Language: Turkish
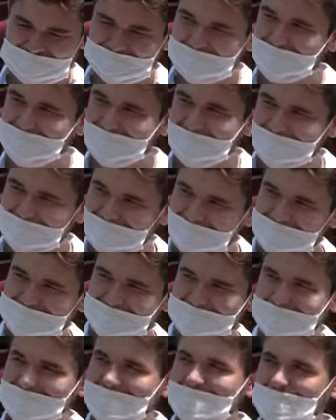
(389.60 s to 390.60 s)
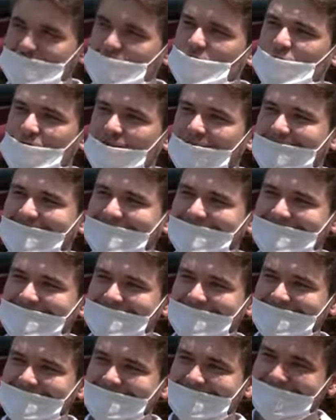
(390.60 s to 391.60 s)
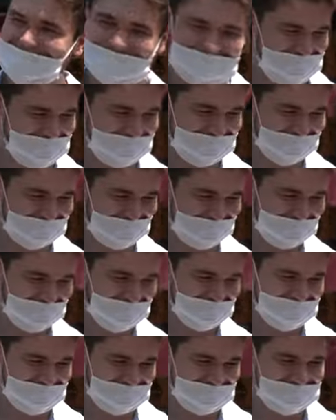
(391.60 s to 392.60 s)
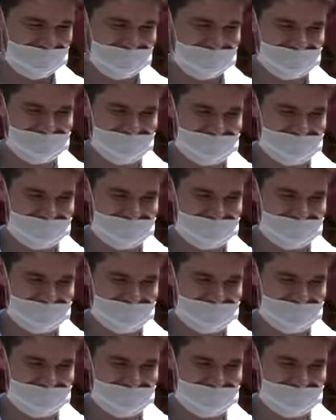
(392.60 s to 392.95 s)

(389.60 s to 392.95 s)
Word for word: Aile olmak kavramı. Büşra. Benim için de